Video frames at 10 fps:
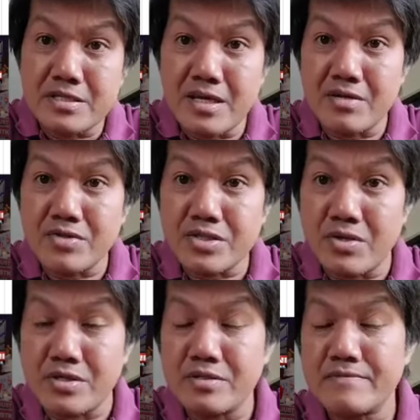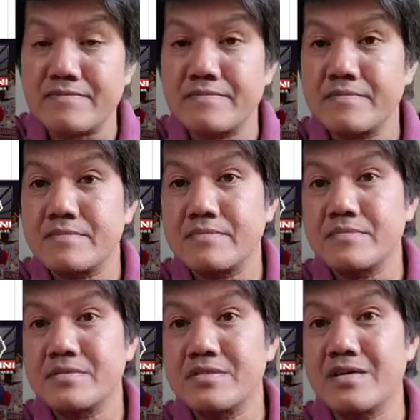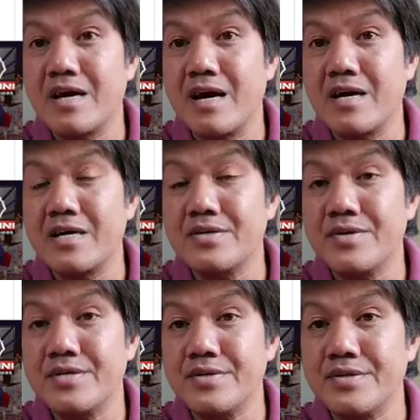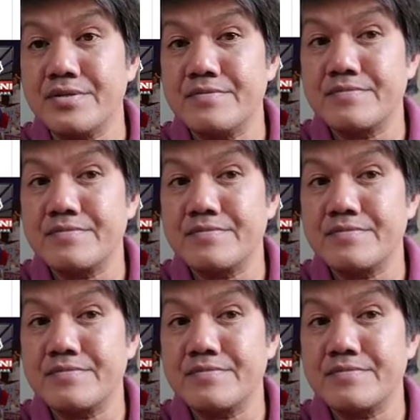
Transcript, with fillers: Nakalusot. Nga nga kayo ngayon.